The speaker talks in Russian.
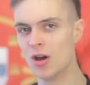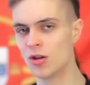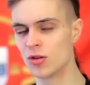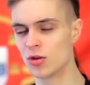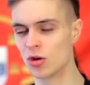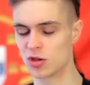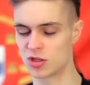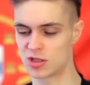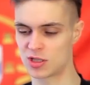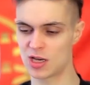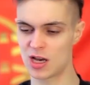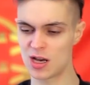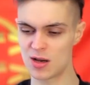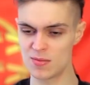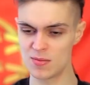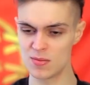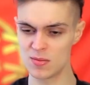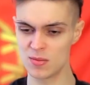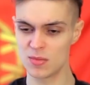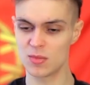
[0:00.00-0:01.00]
но
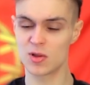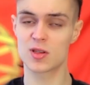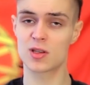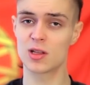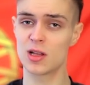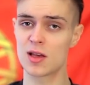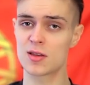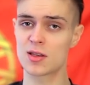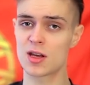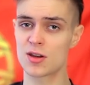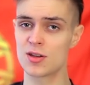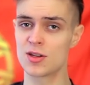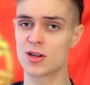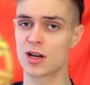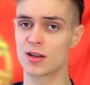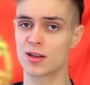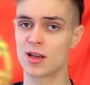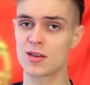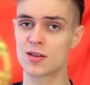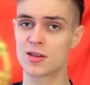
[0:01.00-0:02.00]
сам Салазар
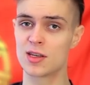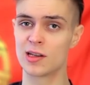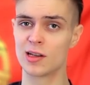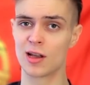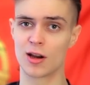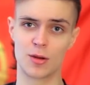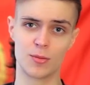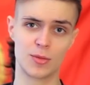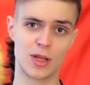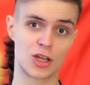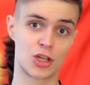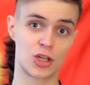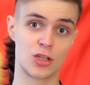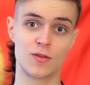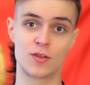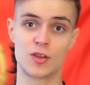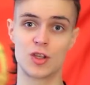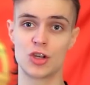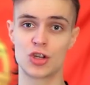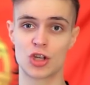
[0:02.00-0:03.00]
никогда с Гитлером даже
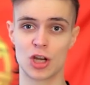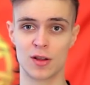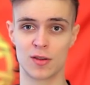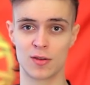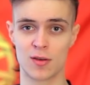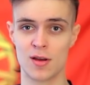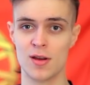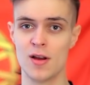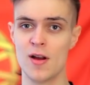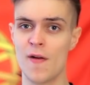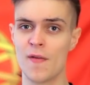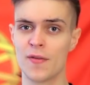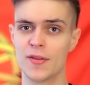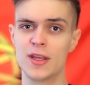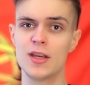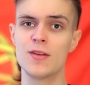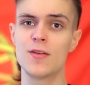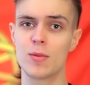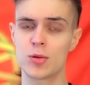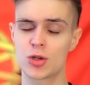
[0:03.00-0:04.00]
не встречался.
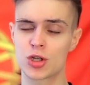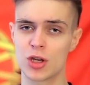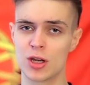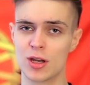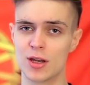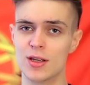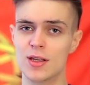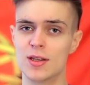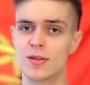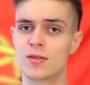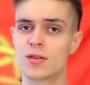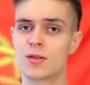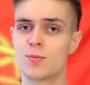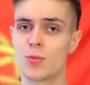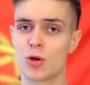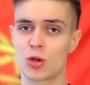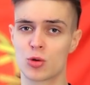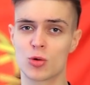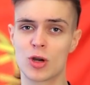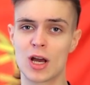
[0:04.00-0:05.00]
Да и вообще, из
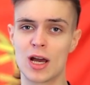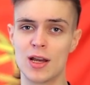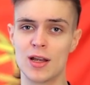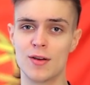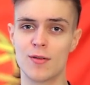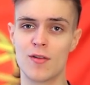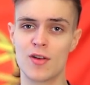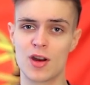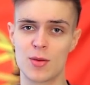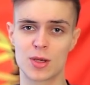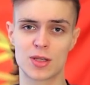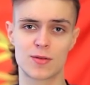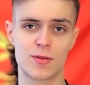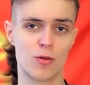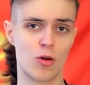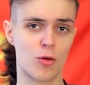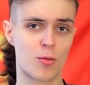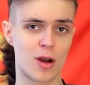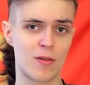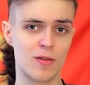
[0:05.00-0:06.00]
Португалии во время
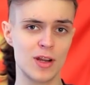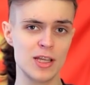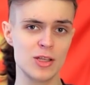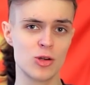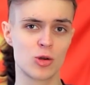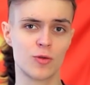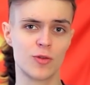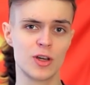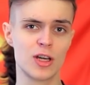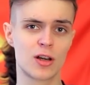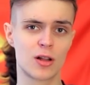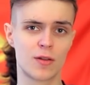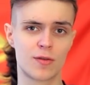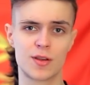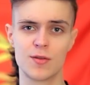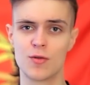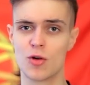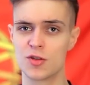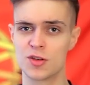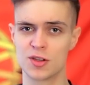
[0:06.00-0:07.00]
своего правления он выехал
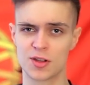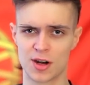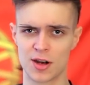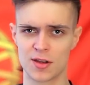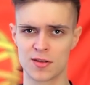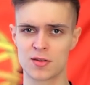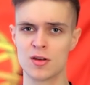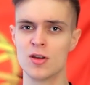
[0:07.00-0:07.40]
всего один раз,